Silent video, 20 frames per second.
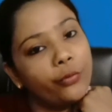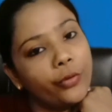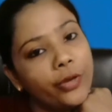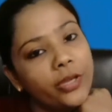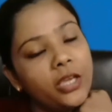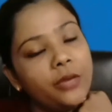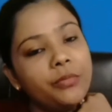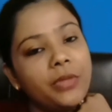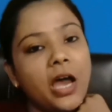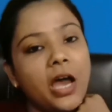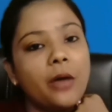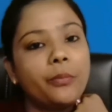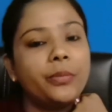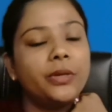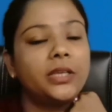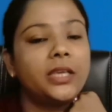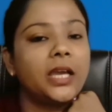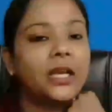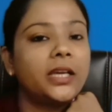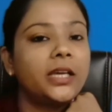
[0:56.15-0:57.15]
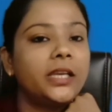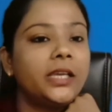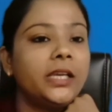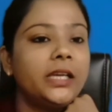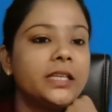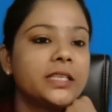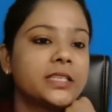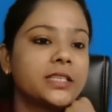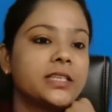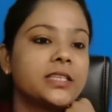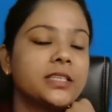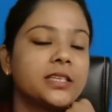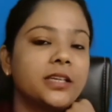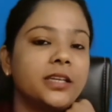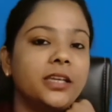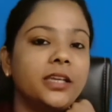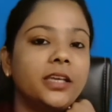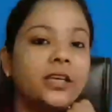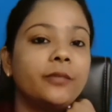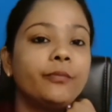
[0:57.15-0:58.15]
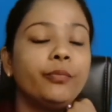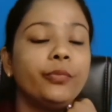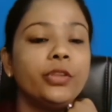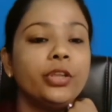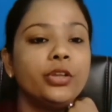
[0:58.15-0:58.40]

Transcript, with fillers: वही हम यहाँ पर क्या करेंगे डिस्कस करेंगे